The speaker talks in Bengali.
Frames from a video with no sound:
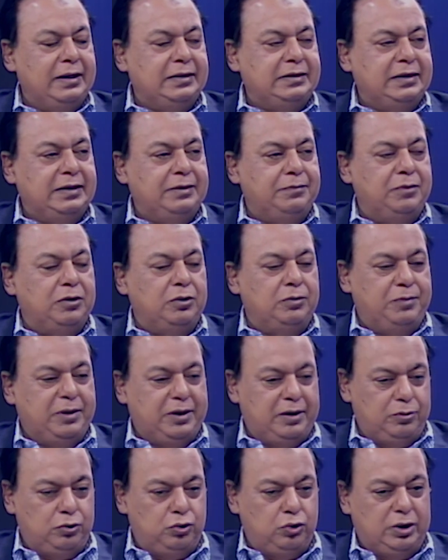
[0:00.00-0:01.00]
যে মানে
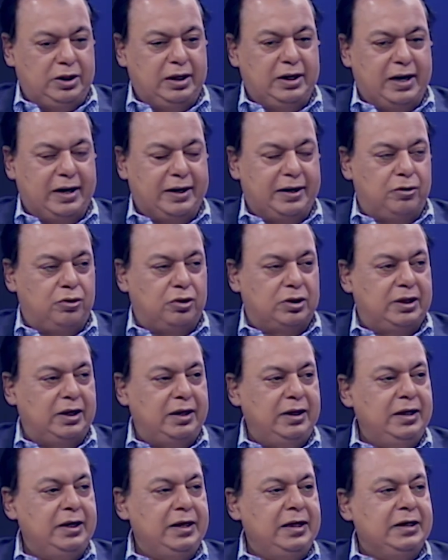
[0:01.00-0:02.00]
দুই দিন আগের কথা
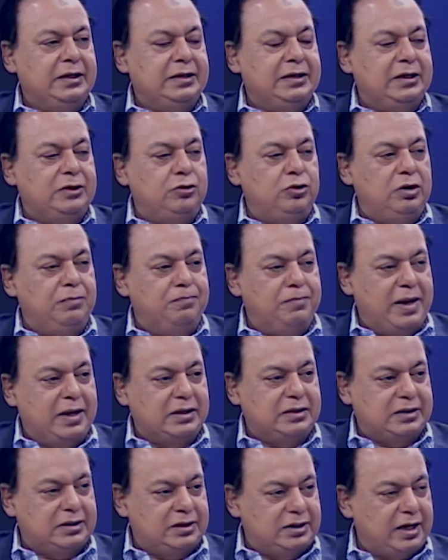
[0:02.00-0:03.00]
যে যদি
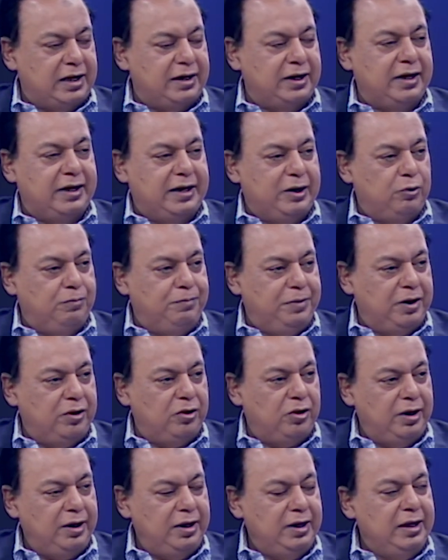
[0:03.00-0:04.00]
মাস্ক ছাড়া কেউ বের
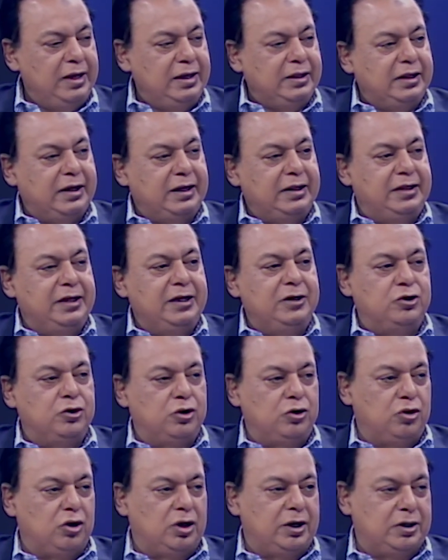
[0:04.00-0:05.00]
হয় তাকে তিনশো
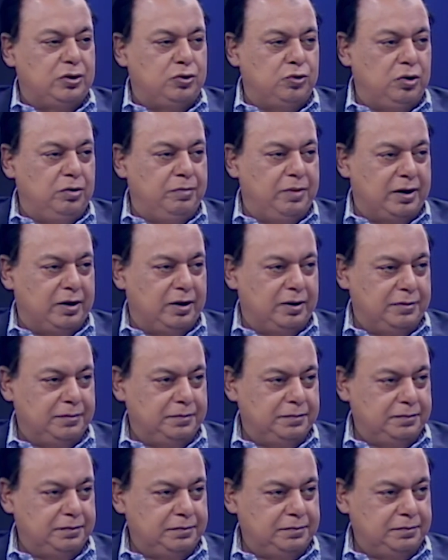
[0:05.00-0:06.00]
ডলার জরিমানা হ্যাঁ
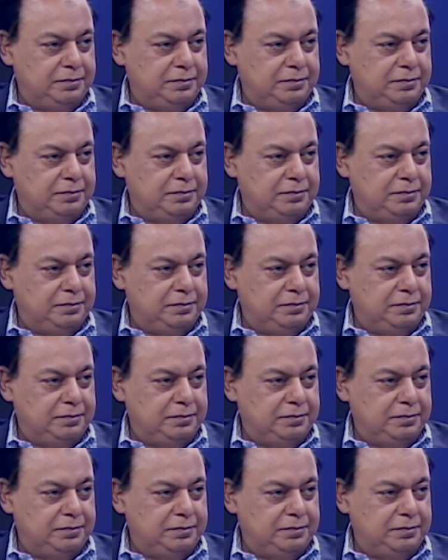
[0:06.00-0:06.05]
এইসবই